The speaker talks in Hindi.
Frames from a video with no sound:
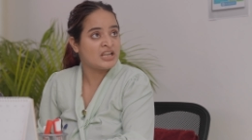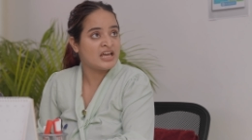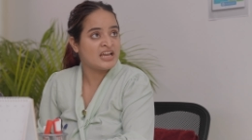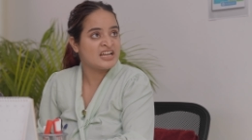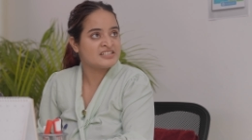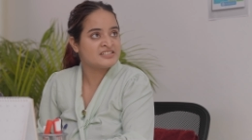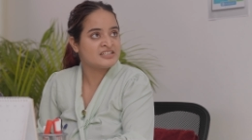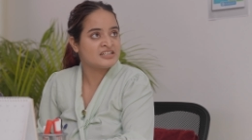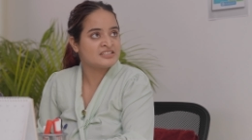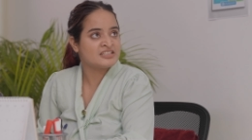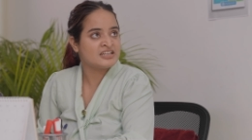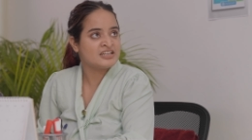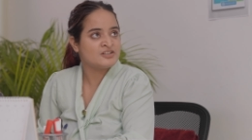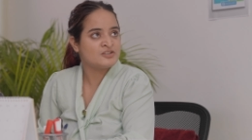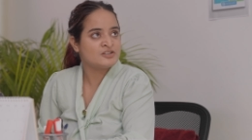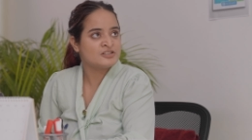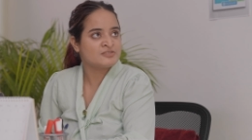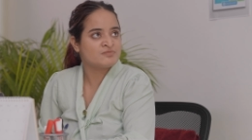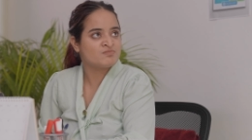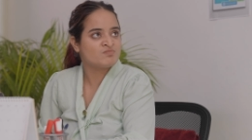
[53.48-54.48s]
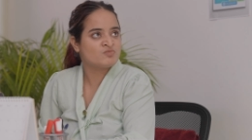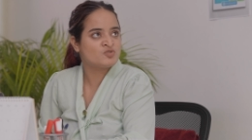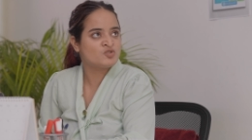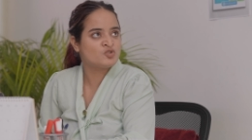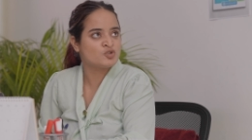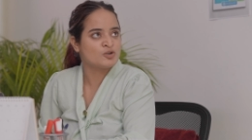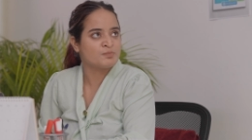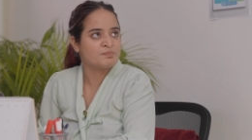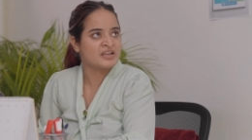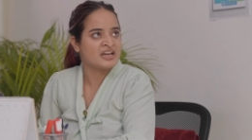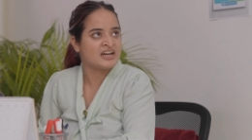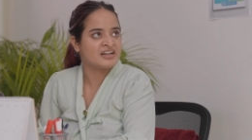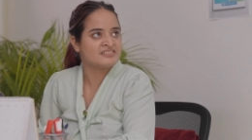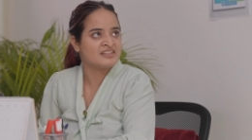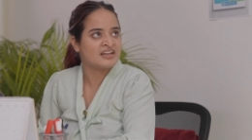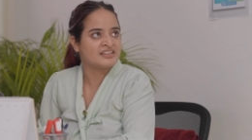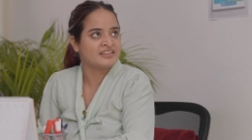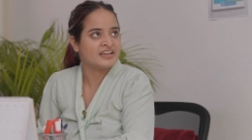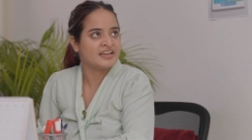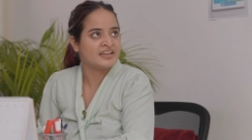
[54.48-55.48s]
चलाया जाता है और चुप रहा
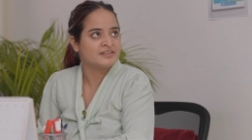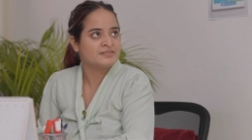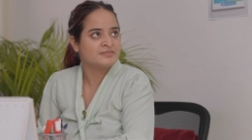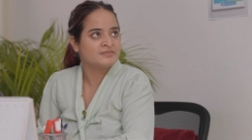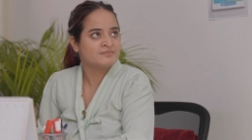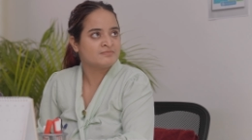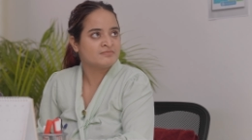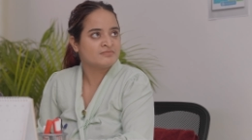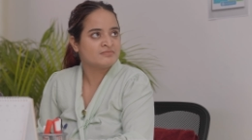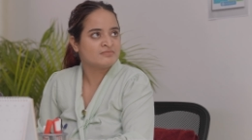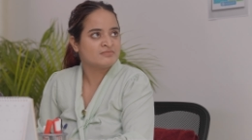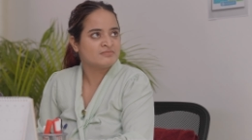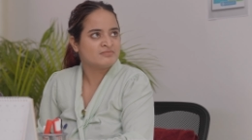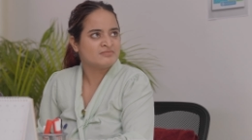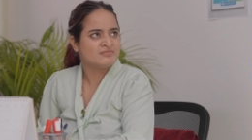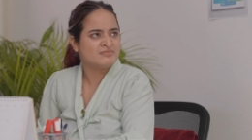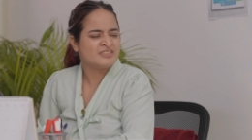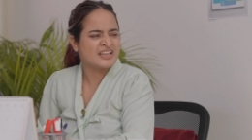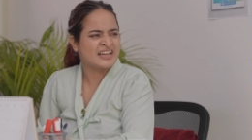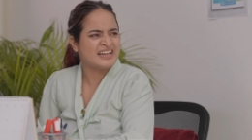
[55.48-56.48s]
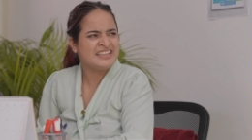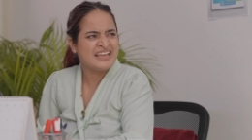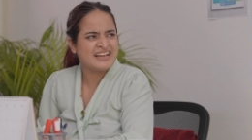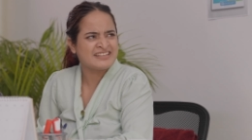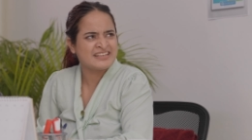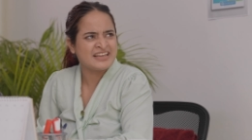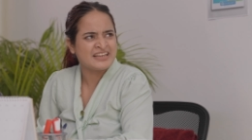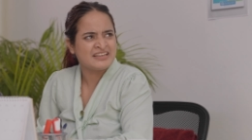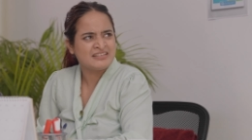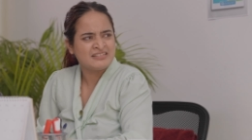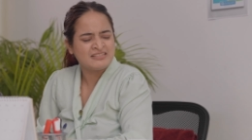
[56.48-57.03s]
जाता है निकल यहां से